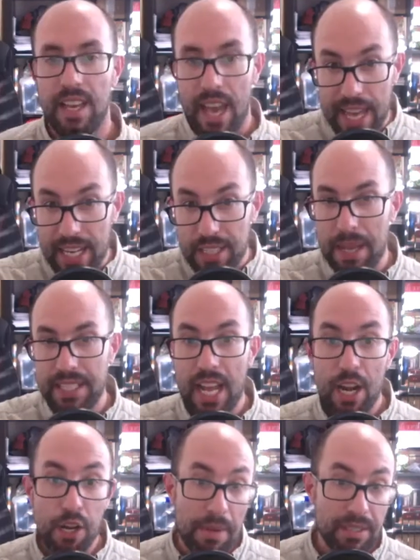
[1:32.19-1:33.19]
En España
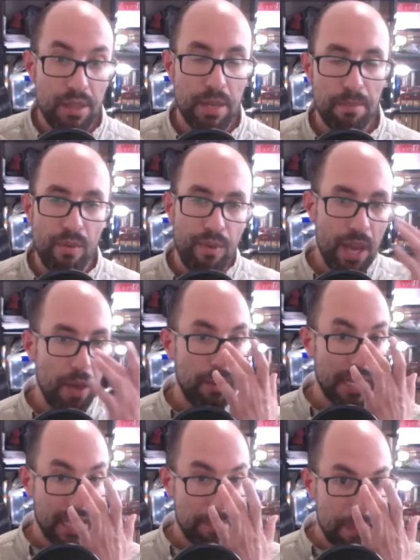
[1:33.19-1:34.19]
el romanticismo fue
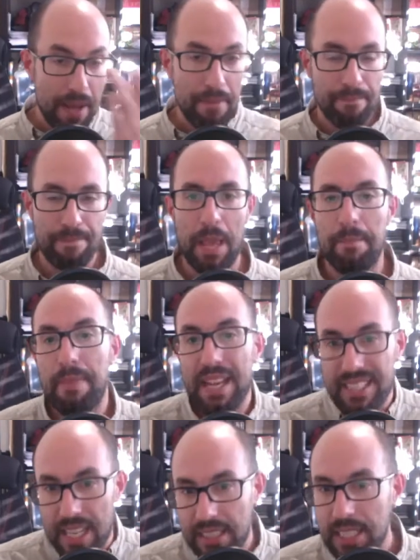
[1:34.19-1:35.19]
una etapa
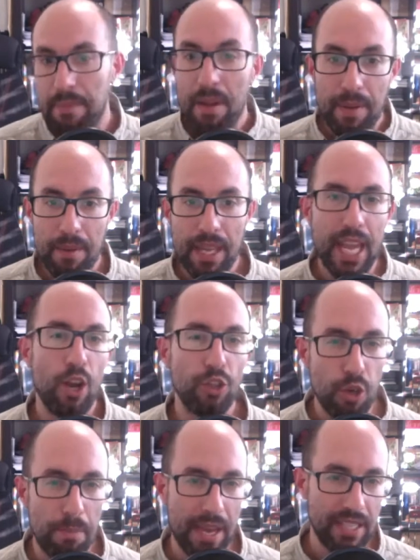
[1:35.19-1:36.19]
bastante más breve que en
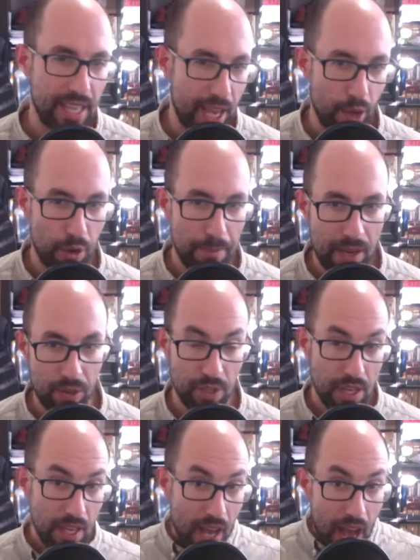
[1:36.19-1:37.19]
otros países europeos.
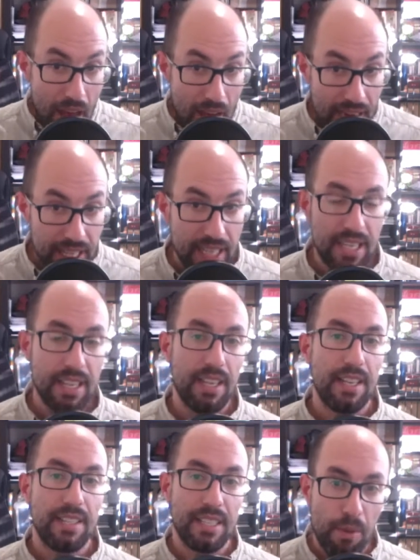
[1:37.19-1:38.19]
Aquí
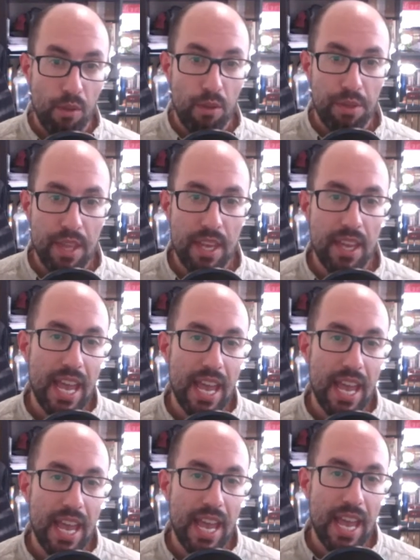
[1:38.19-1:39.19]
se produce
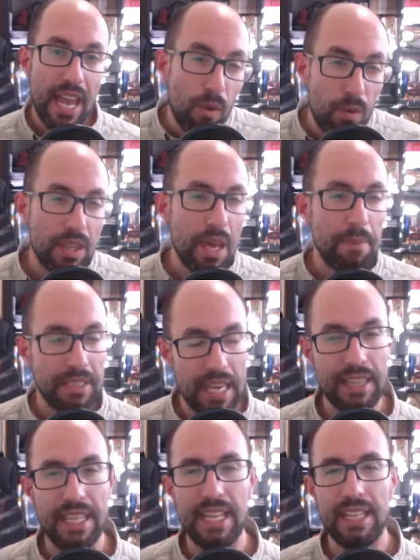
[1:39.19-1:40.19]
en la segunda
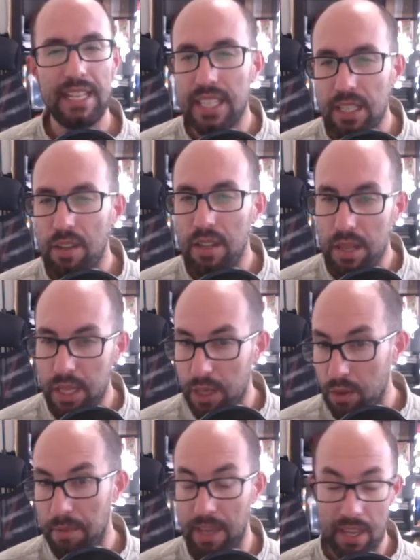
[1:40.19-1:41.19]
mitad del siglo
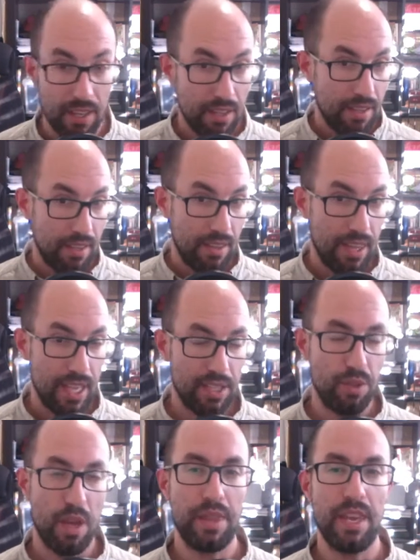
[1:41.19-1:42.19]
XIX, de
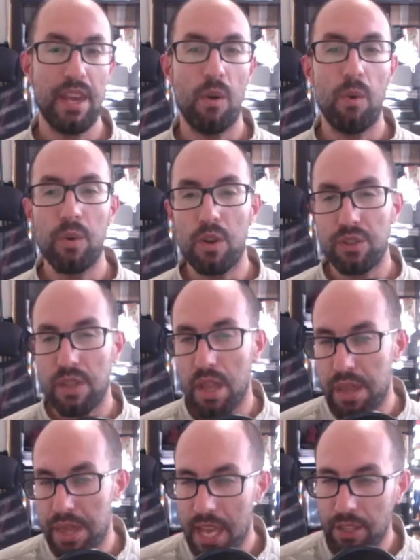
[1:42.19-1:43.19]
eso hace unos
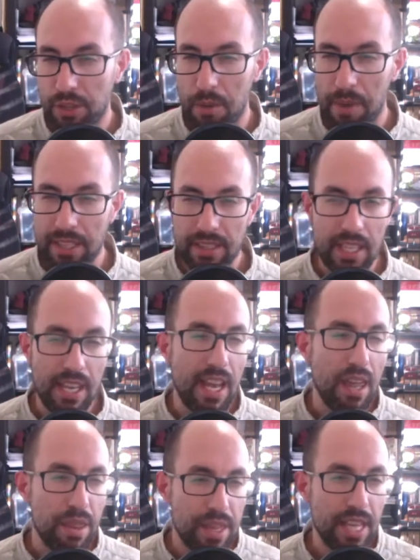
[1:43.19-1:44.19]

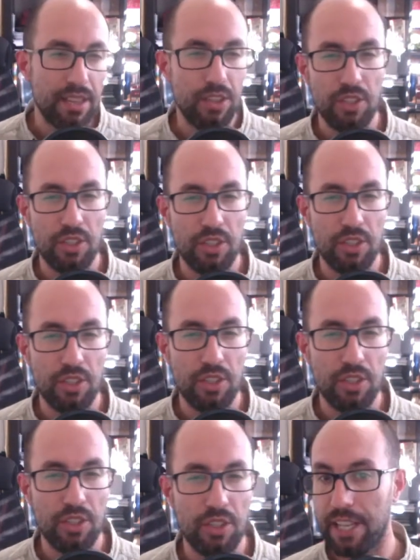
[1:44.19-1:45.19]

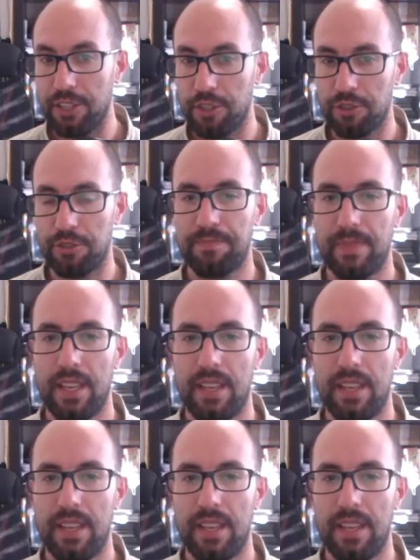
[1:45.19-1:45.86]
120-170 años.